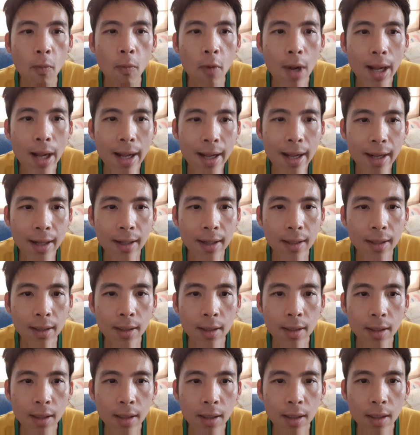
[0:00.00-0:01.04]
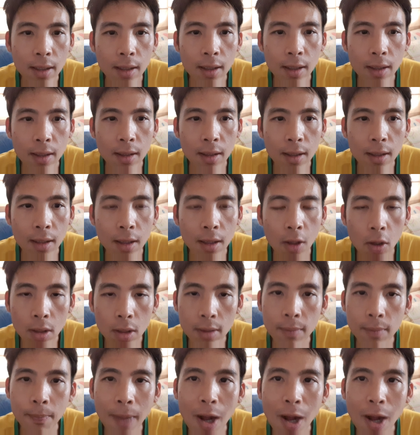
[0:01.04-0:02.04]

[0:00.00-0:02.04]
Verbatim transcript: ผมว่า รถ